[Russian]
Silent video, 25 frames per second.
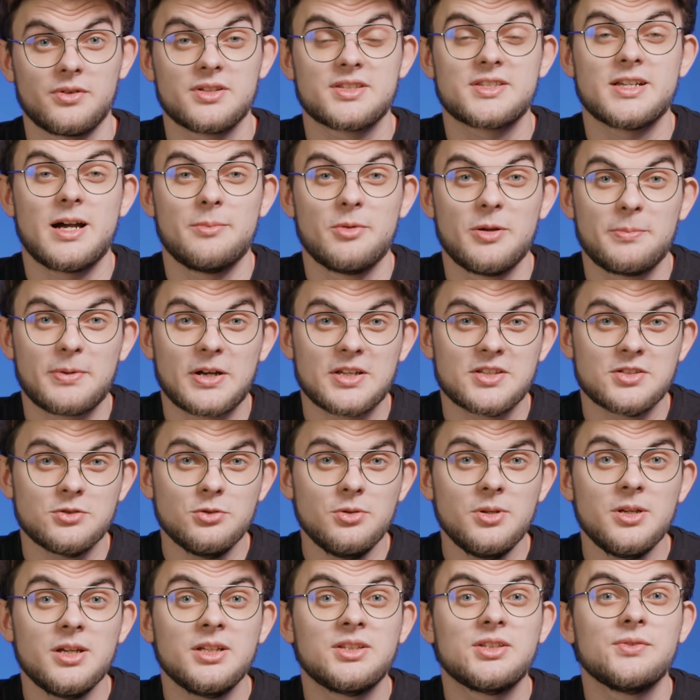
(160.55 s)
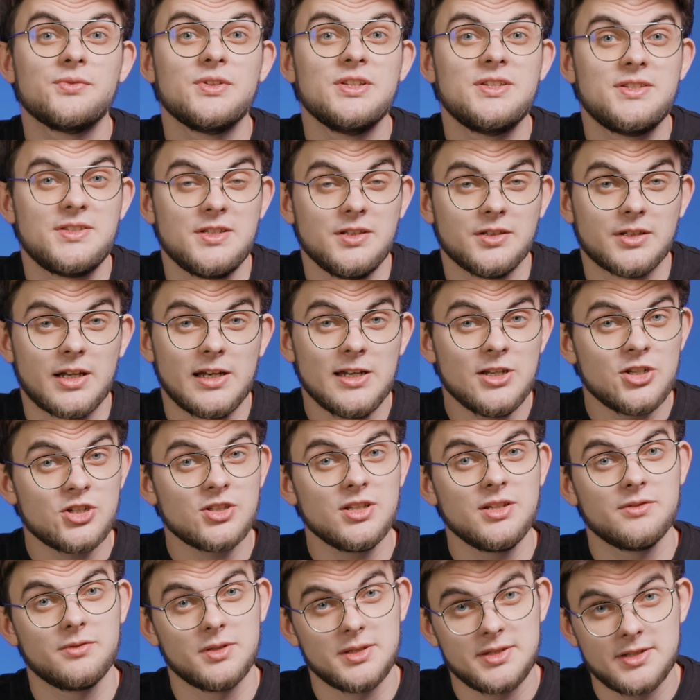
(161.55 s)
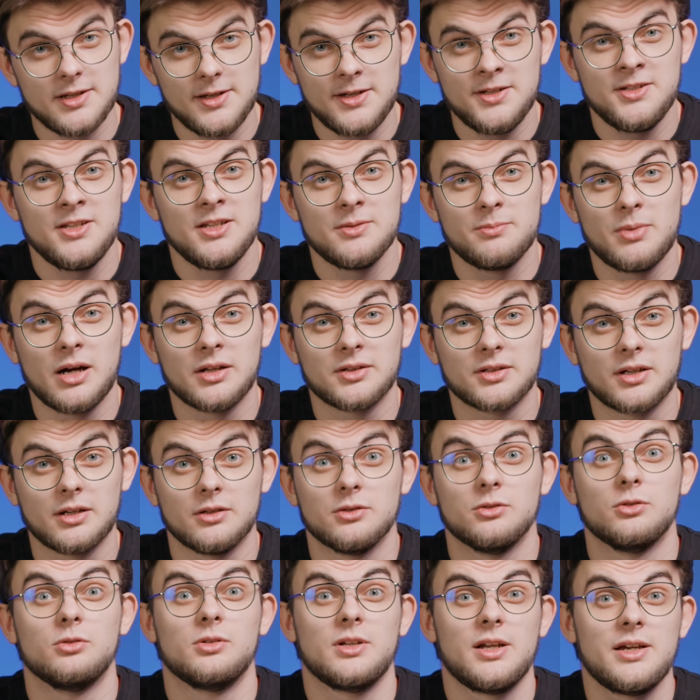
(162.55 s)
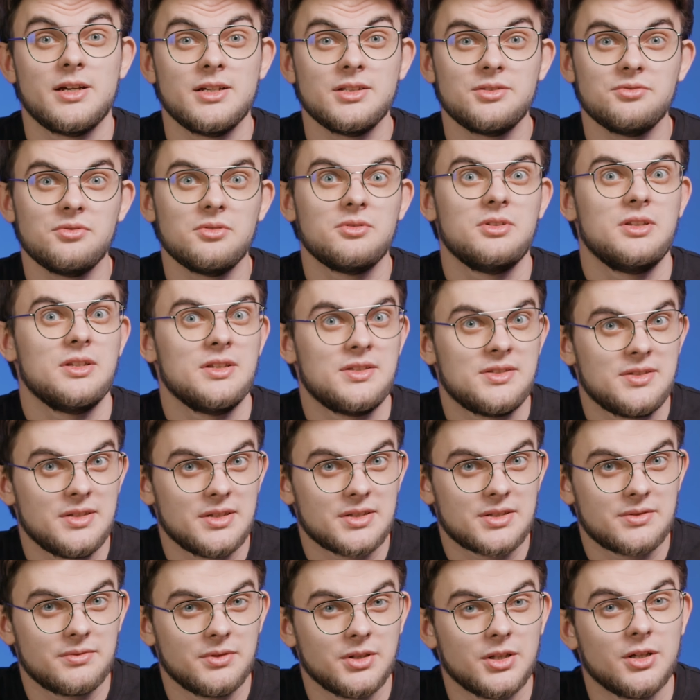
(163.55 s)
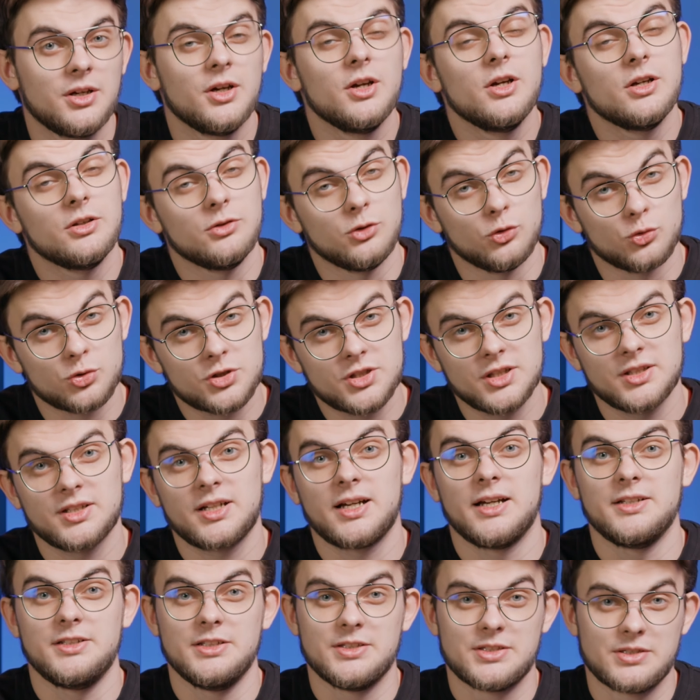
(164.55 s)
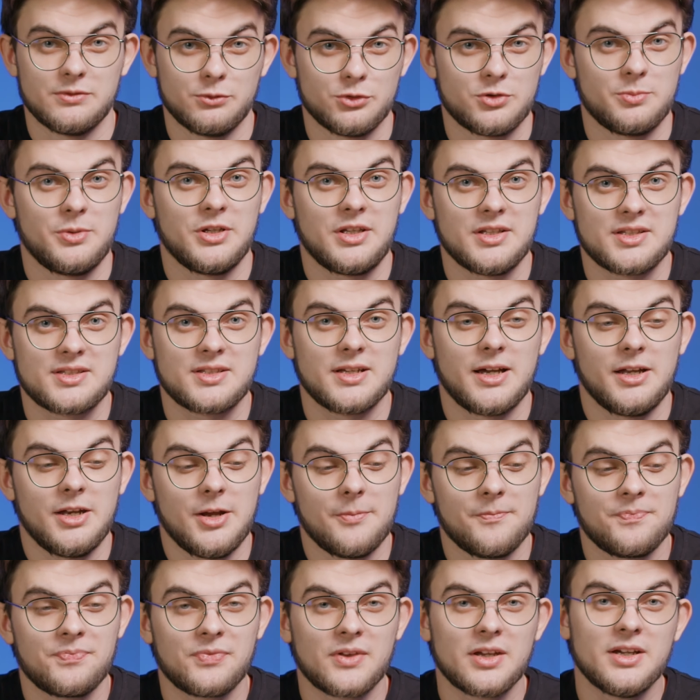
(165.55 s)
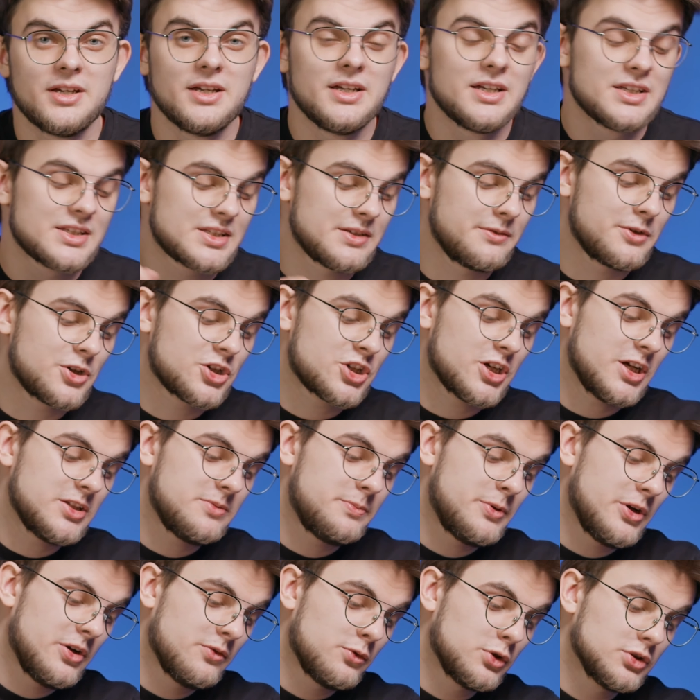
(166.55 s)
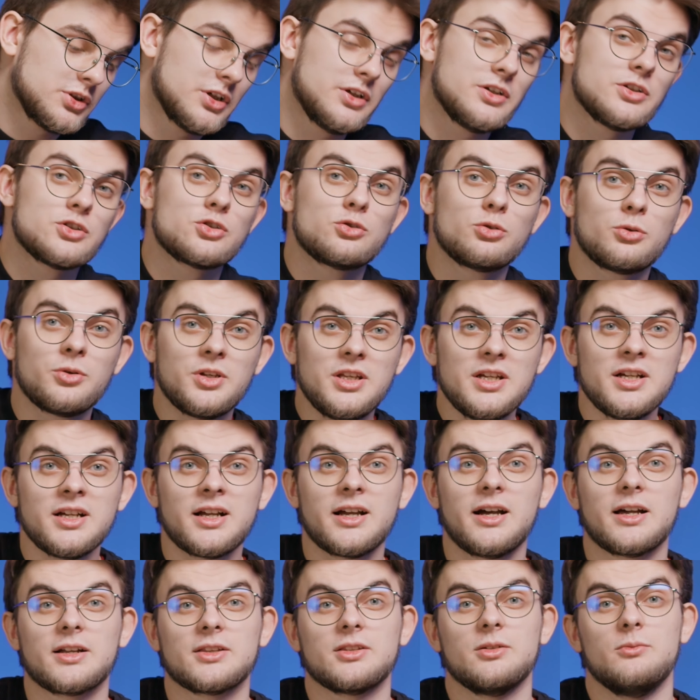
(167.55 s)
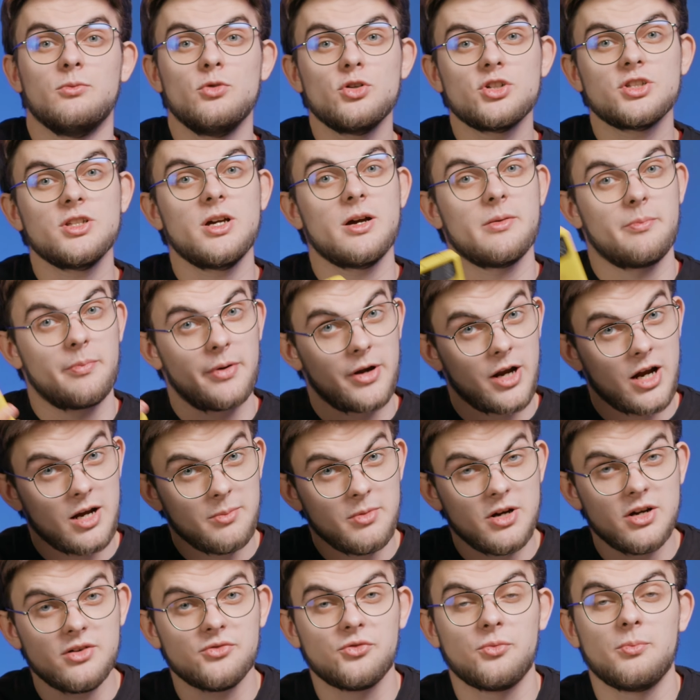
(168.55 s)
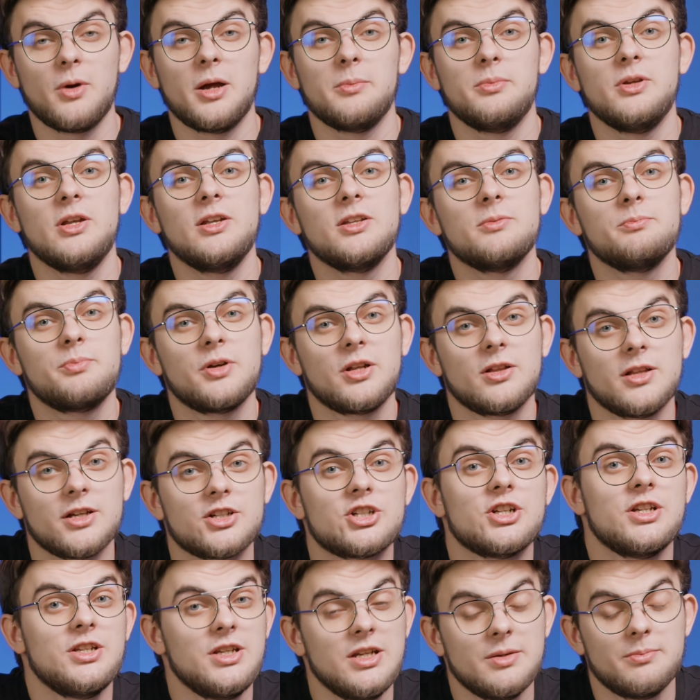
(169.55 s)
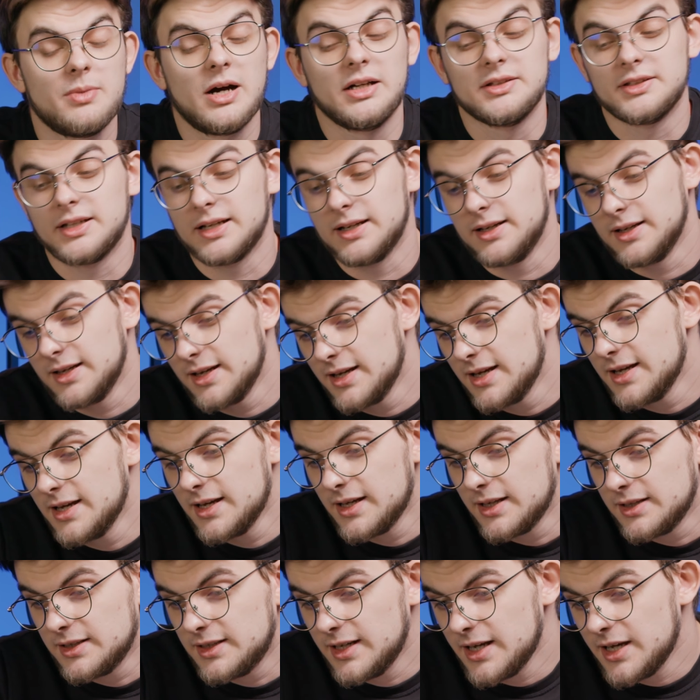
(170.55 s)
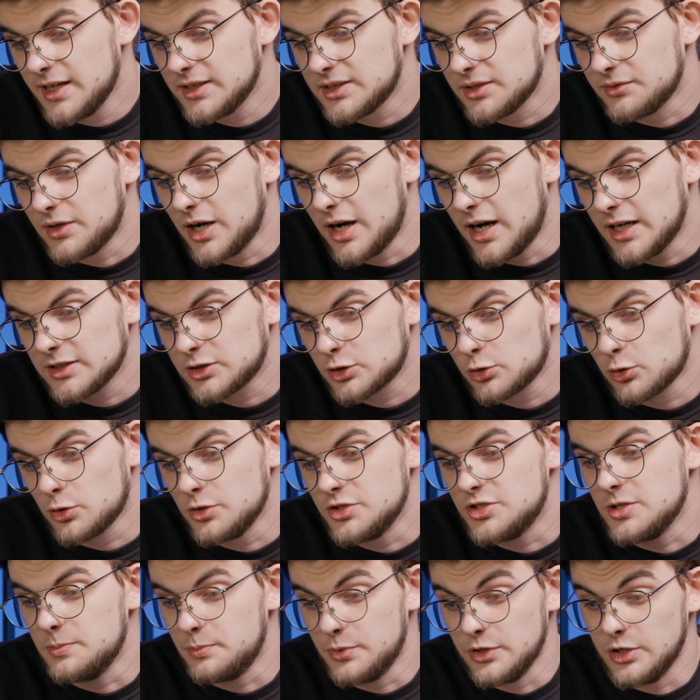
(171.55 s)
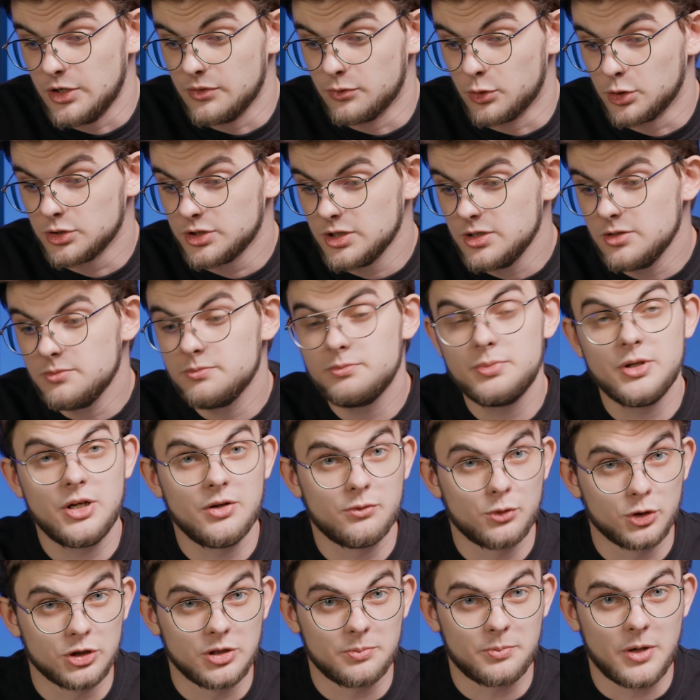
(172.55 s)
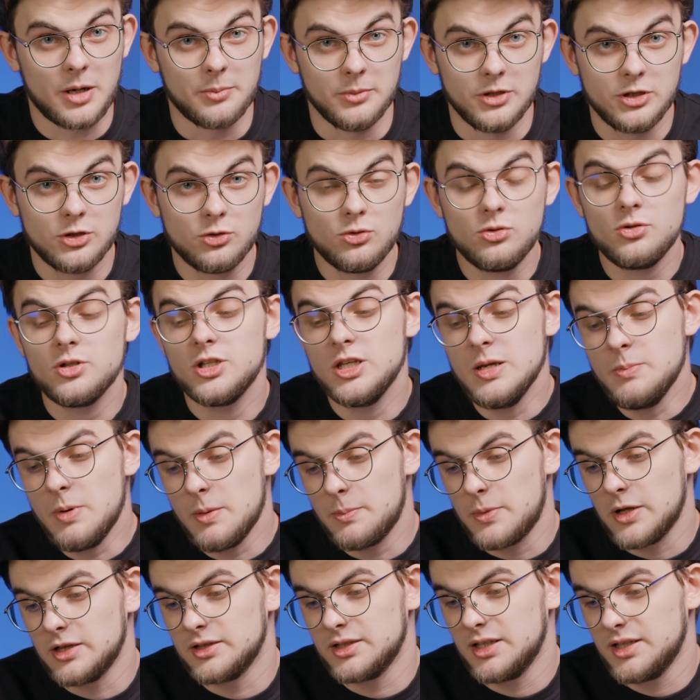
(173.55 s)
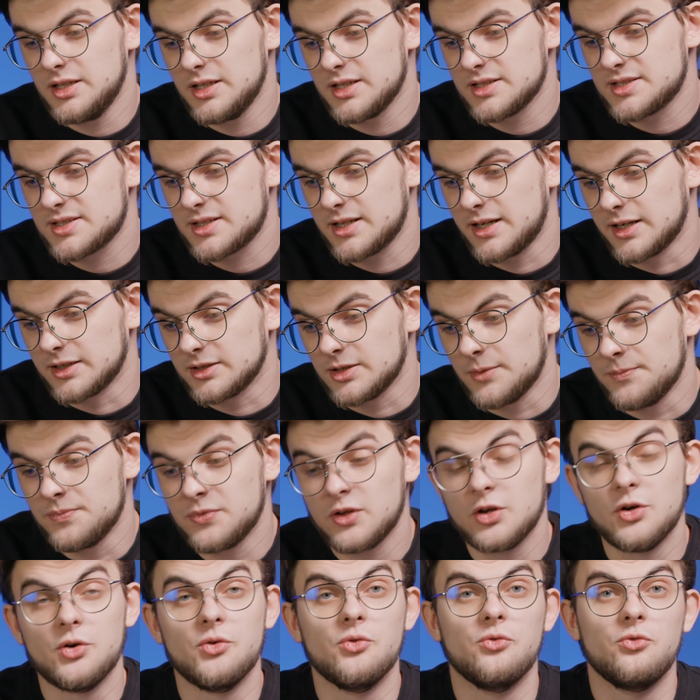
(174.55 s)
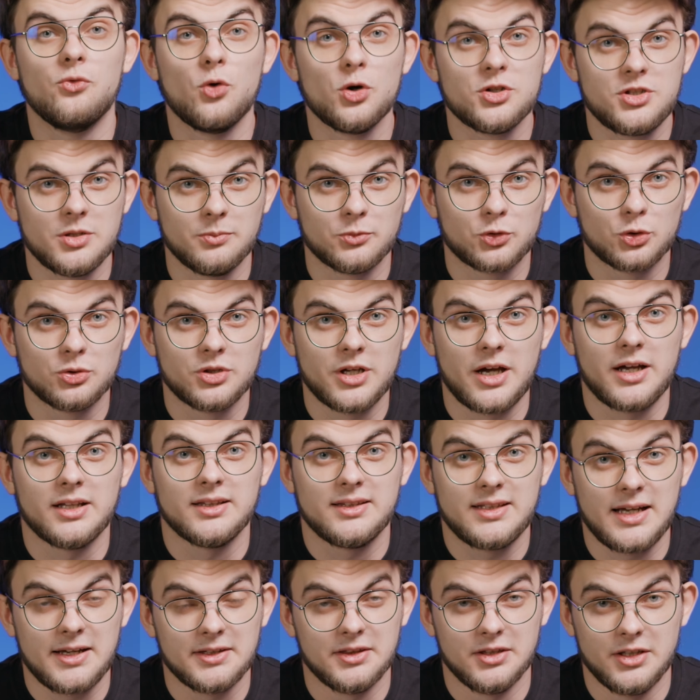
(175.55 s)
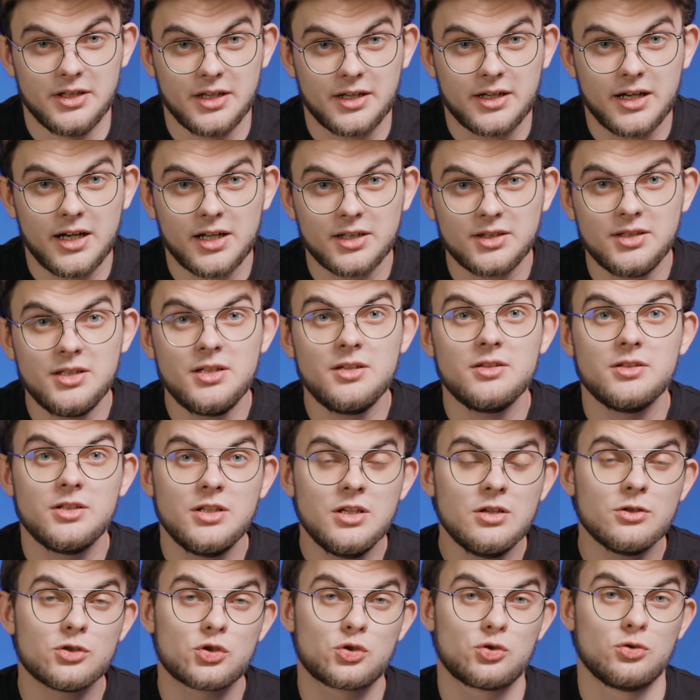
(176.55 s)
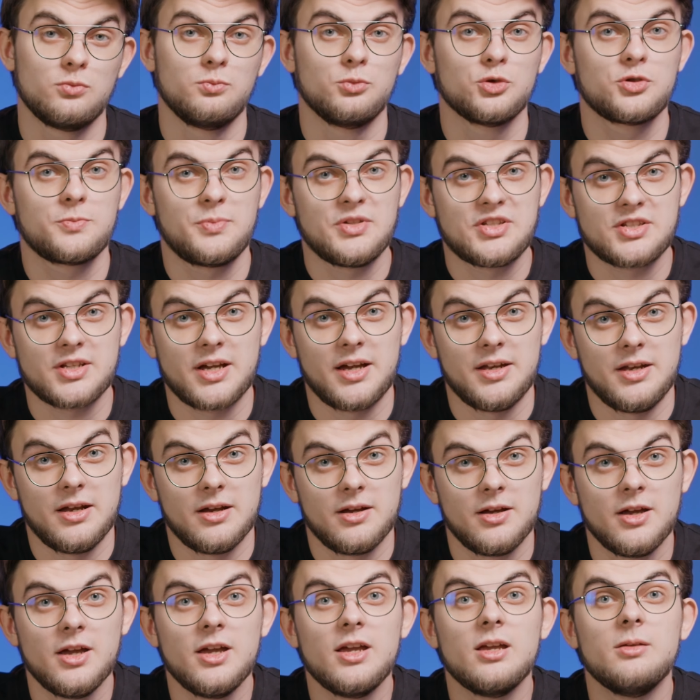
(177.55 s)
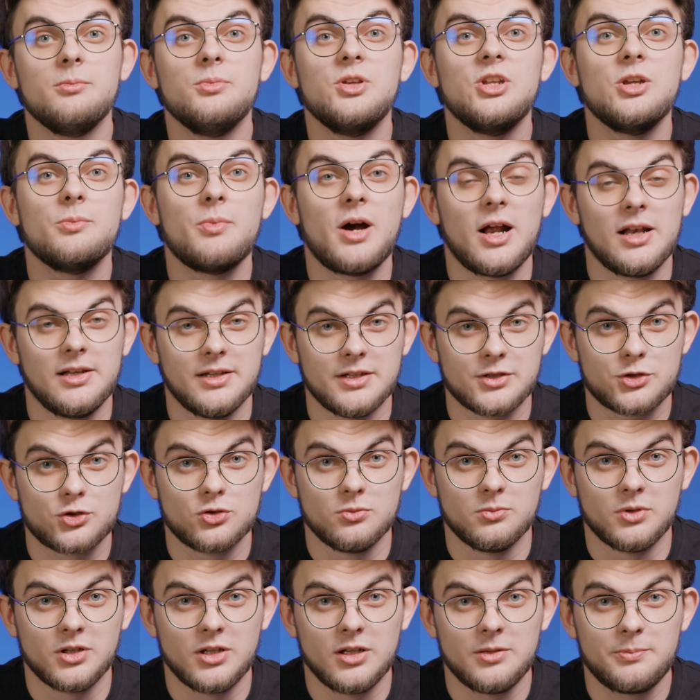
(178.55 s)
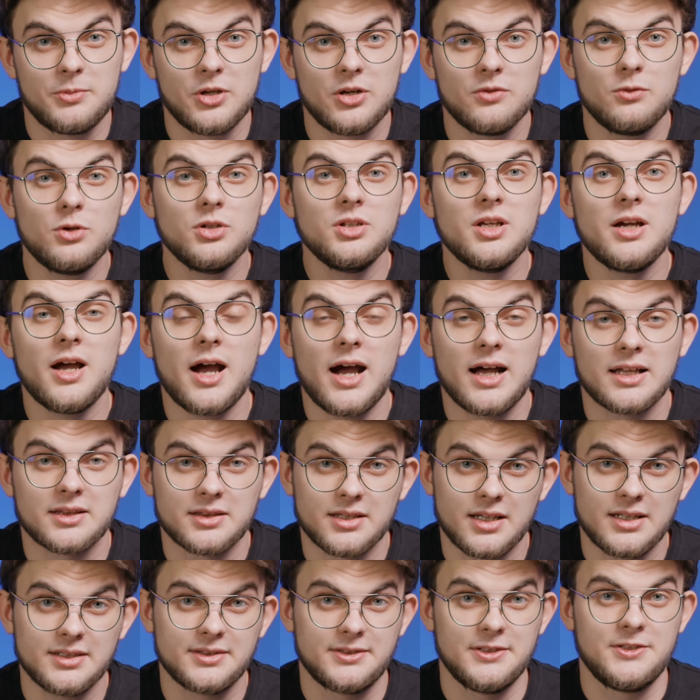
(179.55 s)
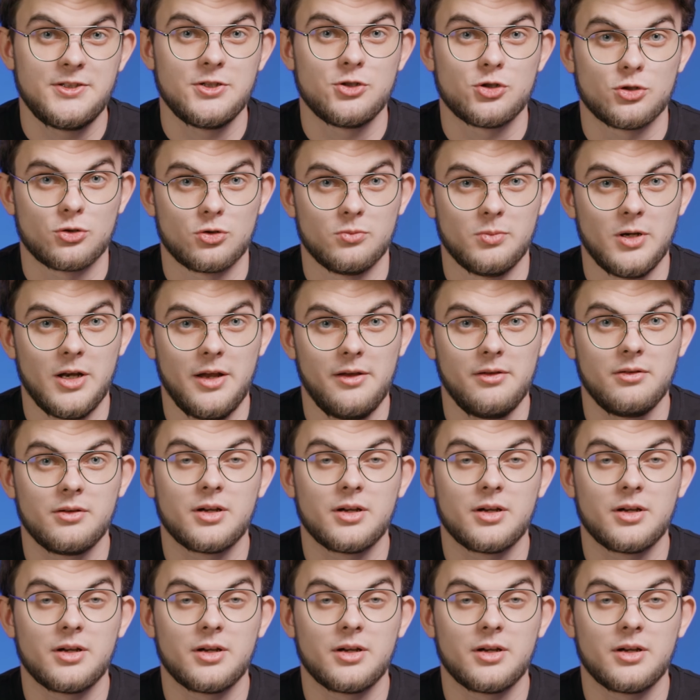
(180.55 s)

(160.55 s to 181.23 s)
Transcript: Самый простой – это внести наличные в отделении банка, но для этого, естественно, нужно находиться в Узбекистане. Совершать переводы с других карт можно прямо в мобильном приложении банка. Для этого откройте переводы, переводы по миру и пополнение с карт. Вводим туда данные карты и сумму списания. Минимальная сумма для перевода 1000 рублей.